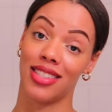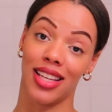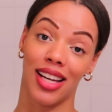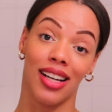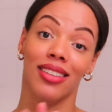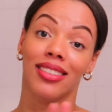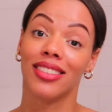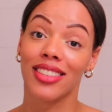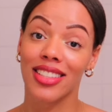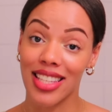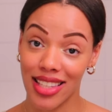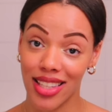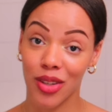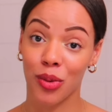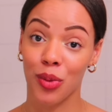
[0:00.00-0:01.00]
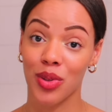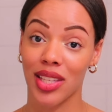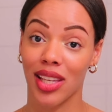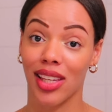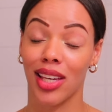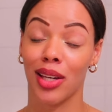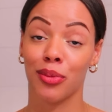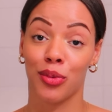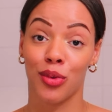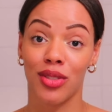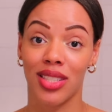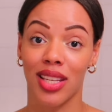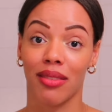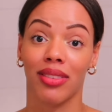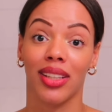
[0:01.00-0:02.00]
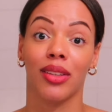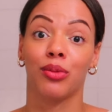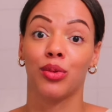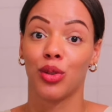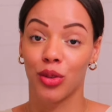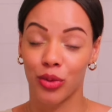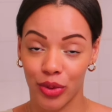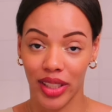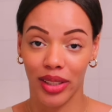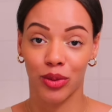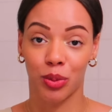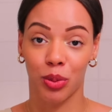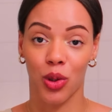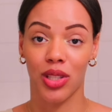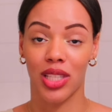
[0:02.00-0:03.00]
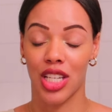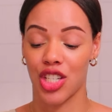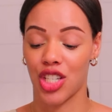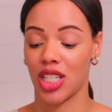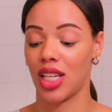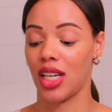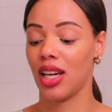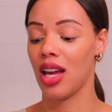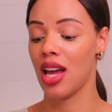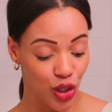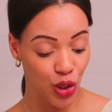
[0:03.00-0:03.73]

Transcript: ça c'est déconseillé, vous le savez, vous devez vous protéger.